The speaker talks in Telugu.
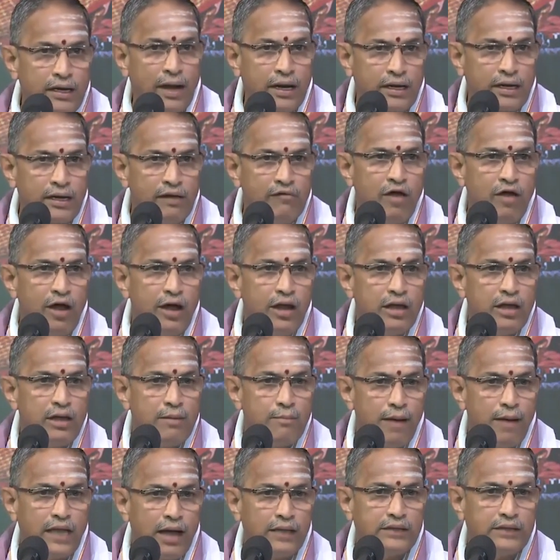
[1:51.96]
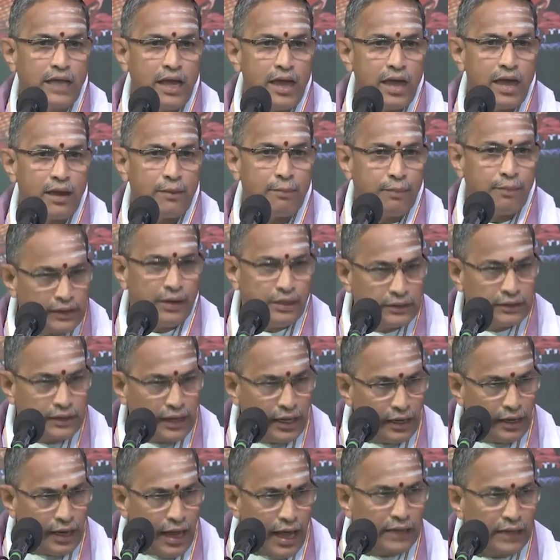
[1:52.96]
పక్కవాడికి బాధ
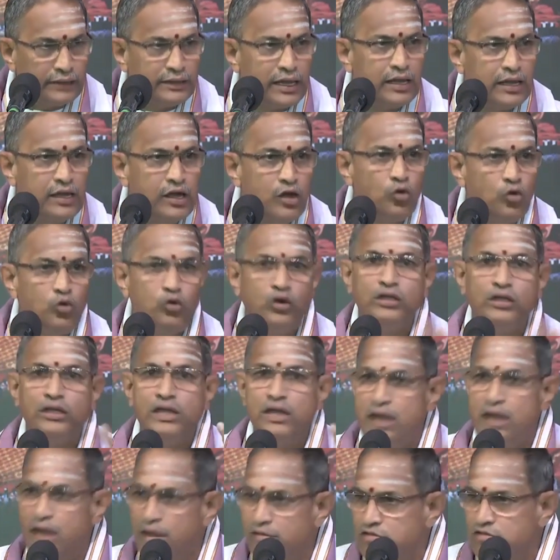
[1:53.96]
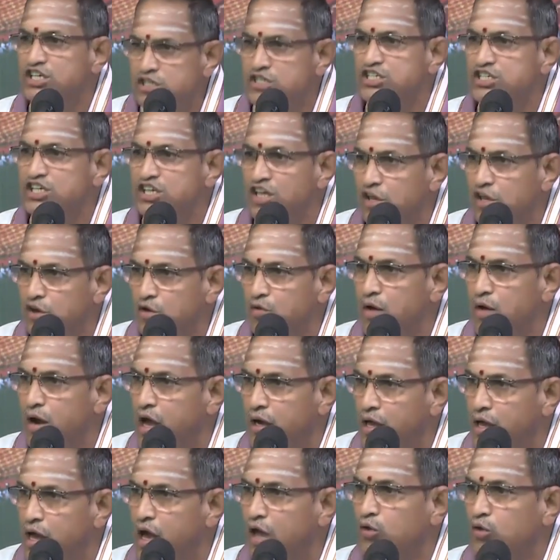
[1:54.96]
ఏర్పడితే నా దగ్గర ఉన్నది ఏమిచ్చి నేను
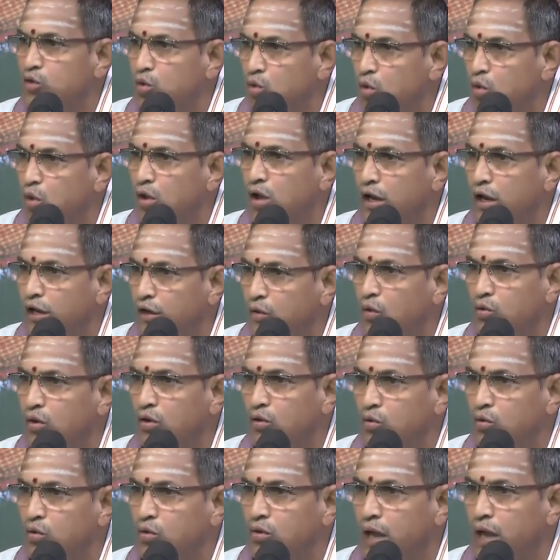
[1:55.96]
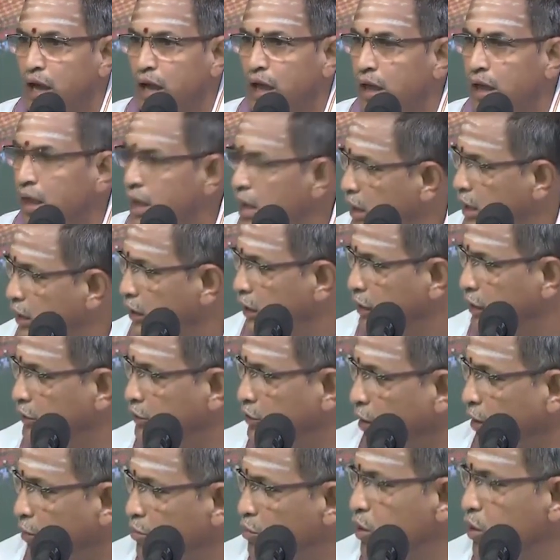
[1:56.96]
వాడిని ఆదుకోగలను అనుకుంటా నా
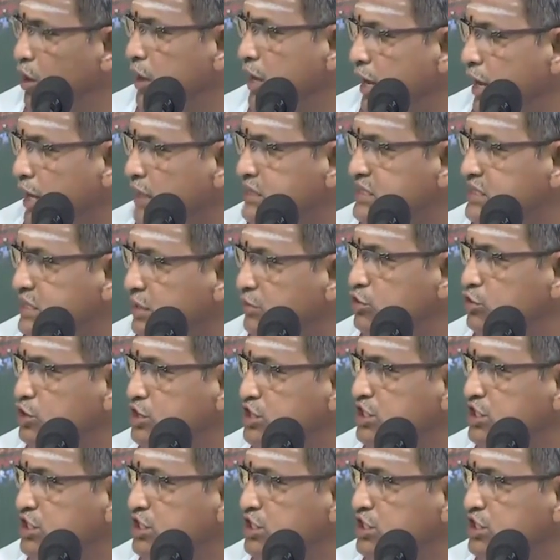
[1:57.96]
తమ్ముడికి కష్టం